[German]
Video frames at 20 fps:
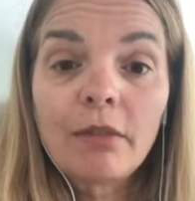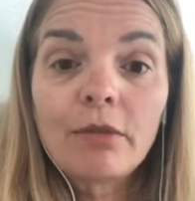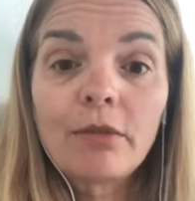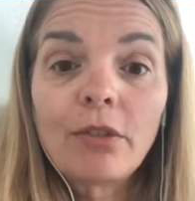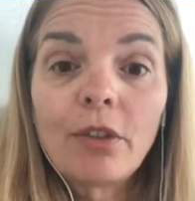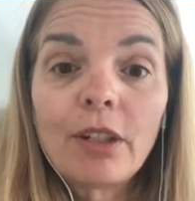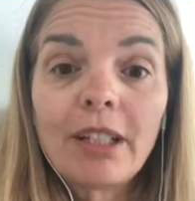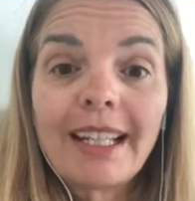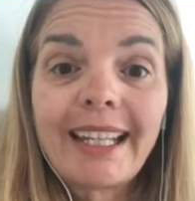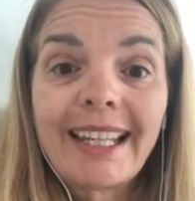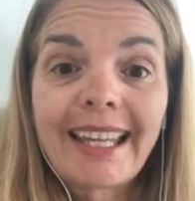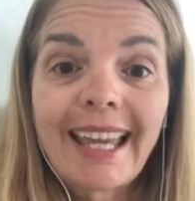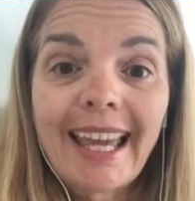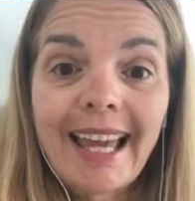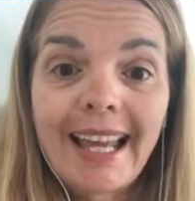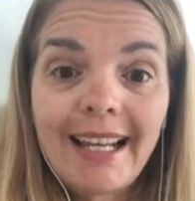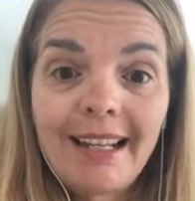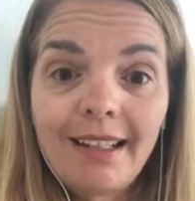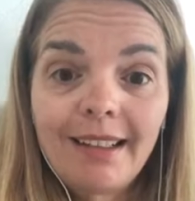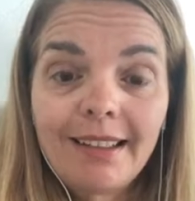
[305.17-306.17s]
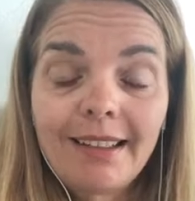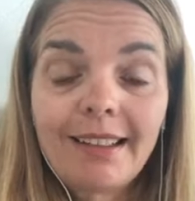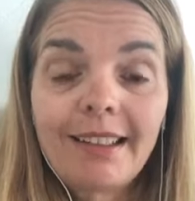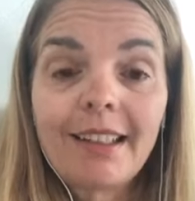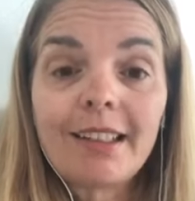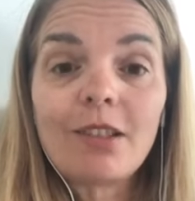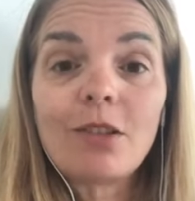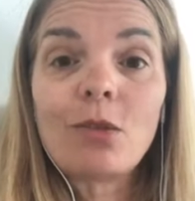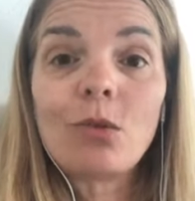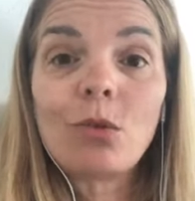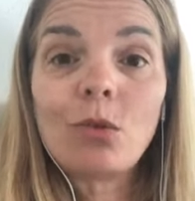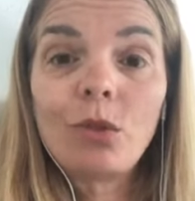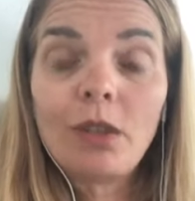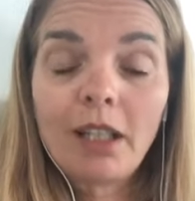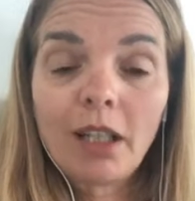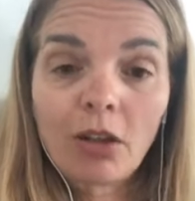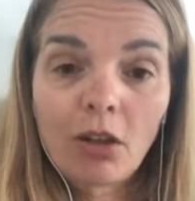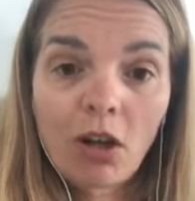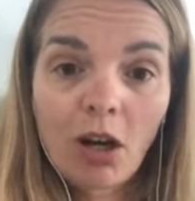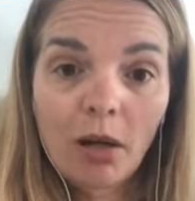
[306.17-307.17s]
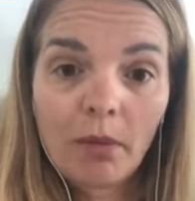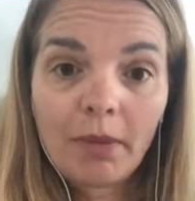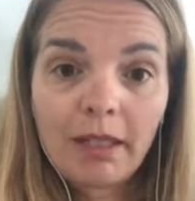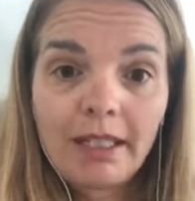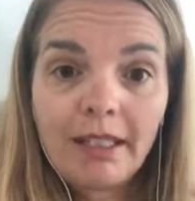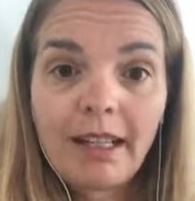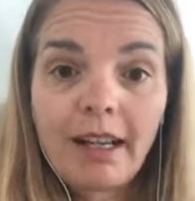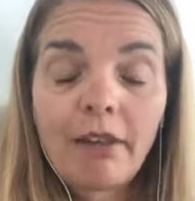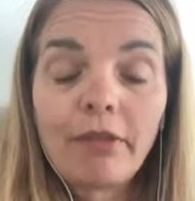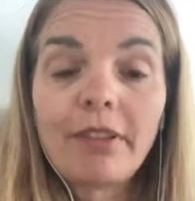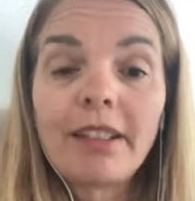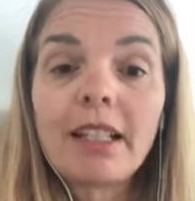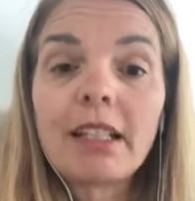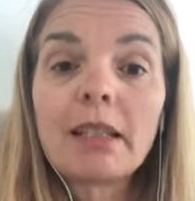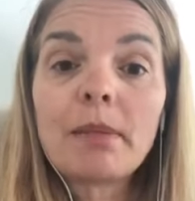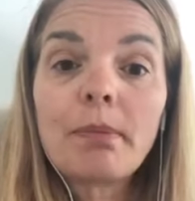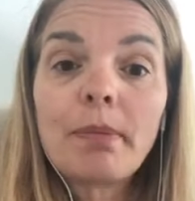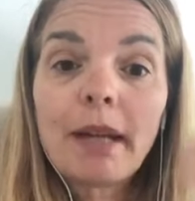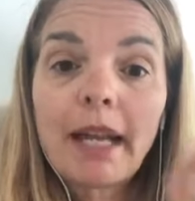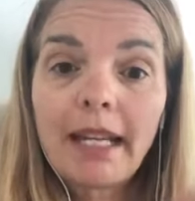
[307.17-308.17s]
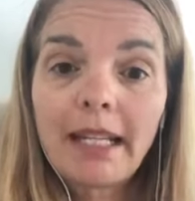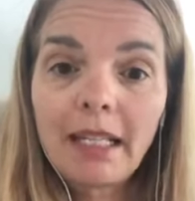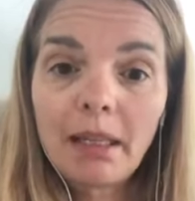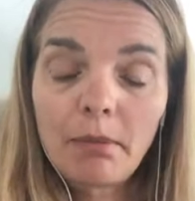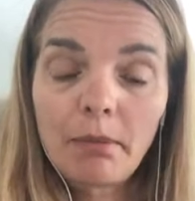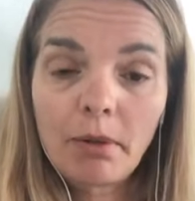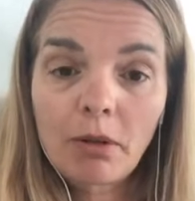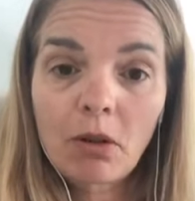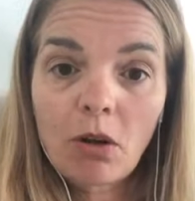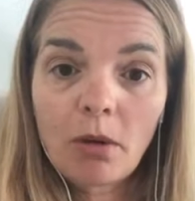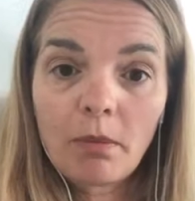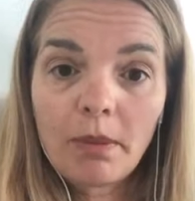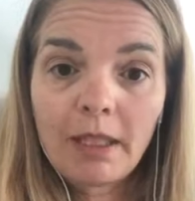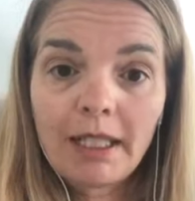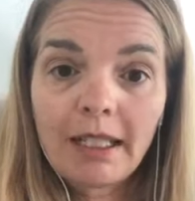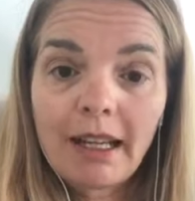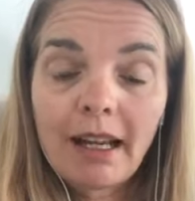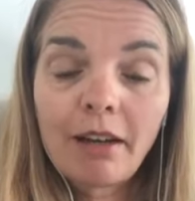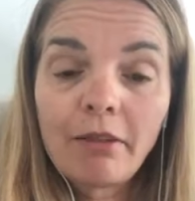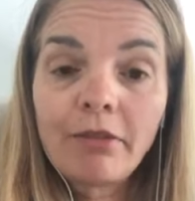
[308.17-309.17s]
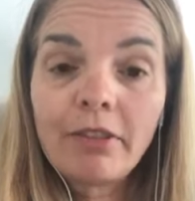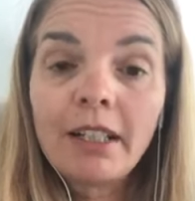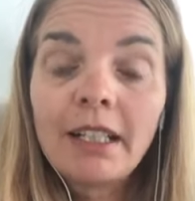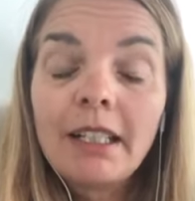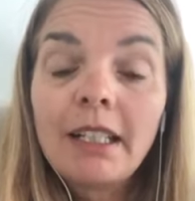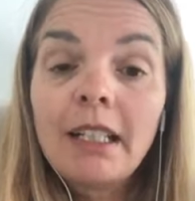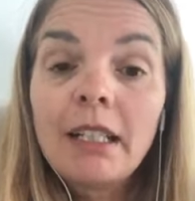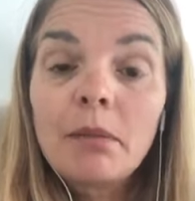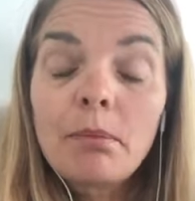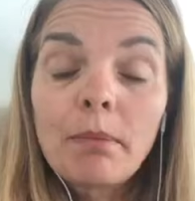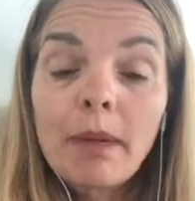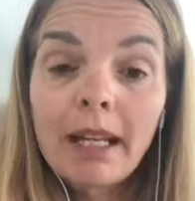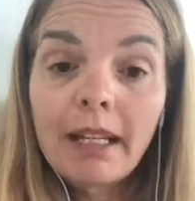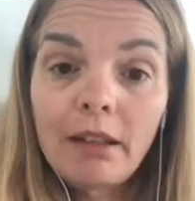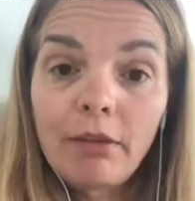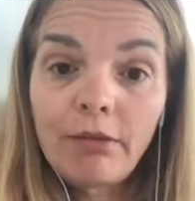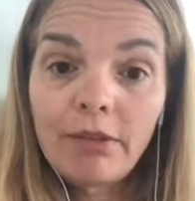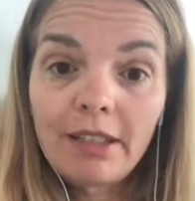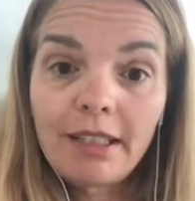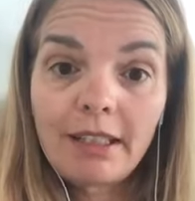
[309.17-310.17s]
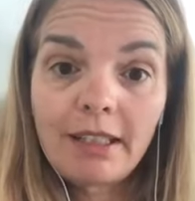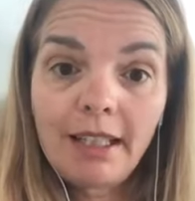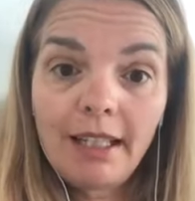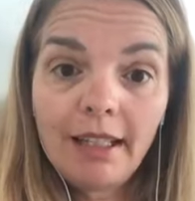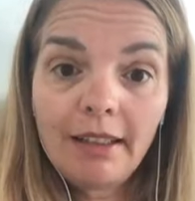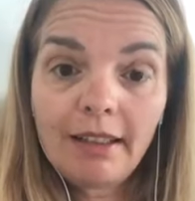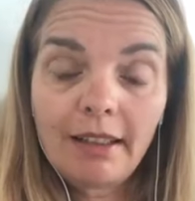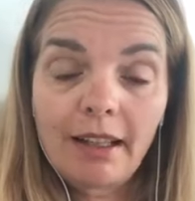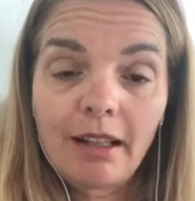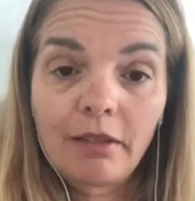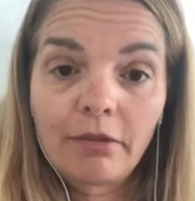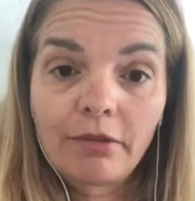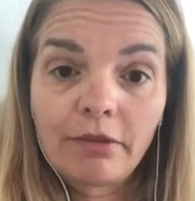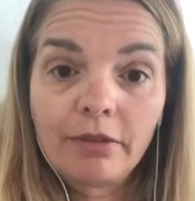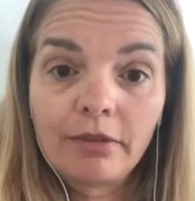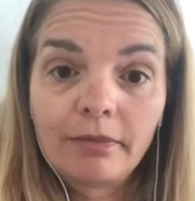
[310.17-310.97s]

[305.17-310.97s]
von Geld, das zu dir kommen darf, das bei dir bekommen darf, manifestieren darf.